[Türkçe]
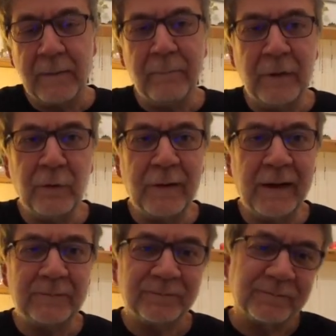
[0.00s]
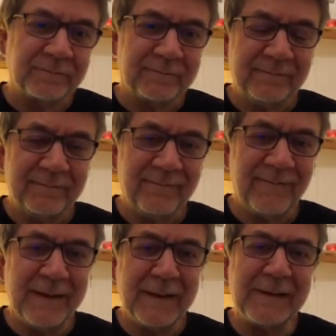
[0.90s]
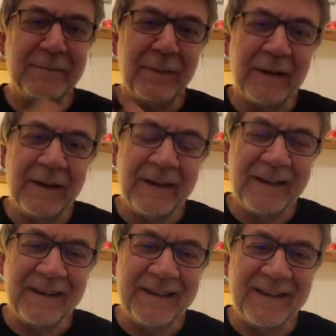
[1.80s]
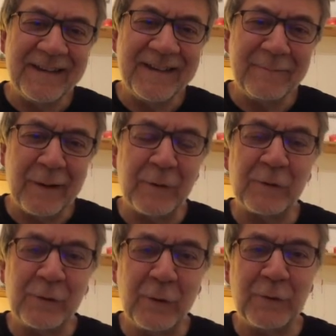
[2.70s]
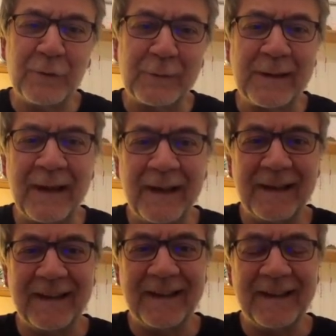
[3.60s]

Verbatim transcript: Ben ona nasıl e, Manos Loizos'a e,